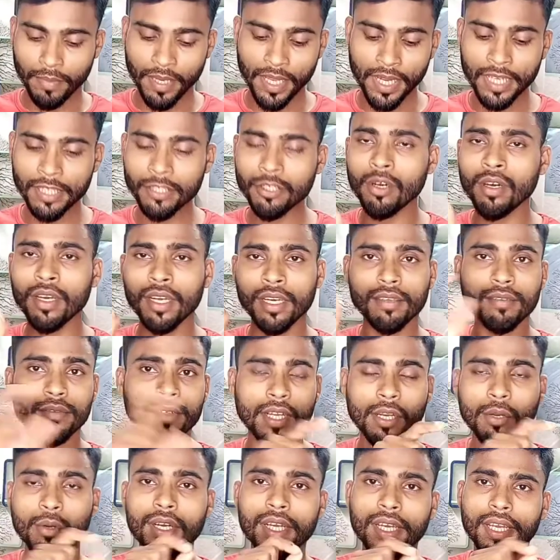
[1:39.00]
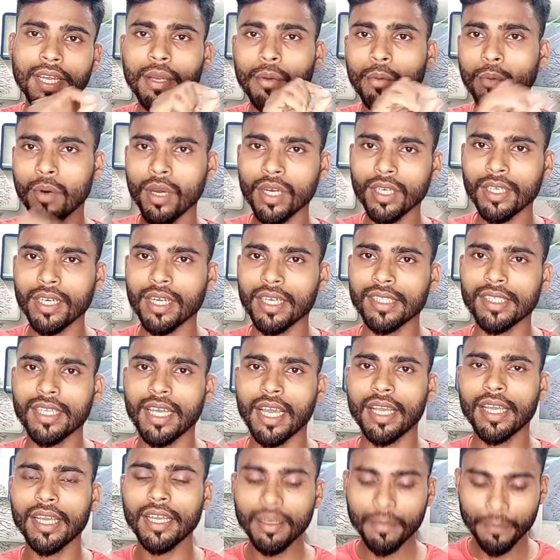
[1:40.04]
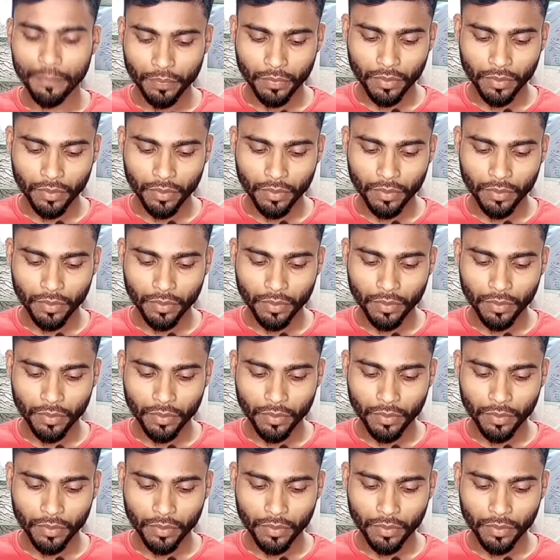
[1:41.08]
मैंने जो रिकॉर्ड है ऑन कर दिया है